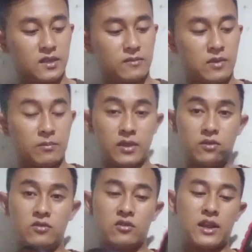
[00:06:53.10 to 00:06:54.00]
papi
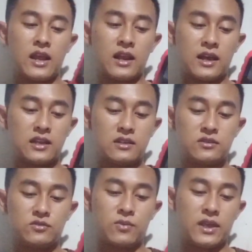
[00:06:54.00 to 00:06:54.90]
tutorial kan
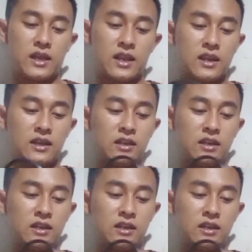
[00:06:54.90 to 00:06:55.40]
supaya nanti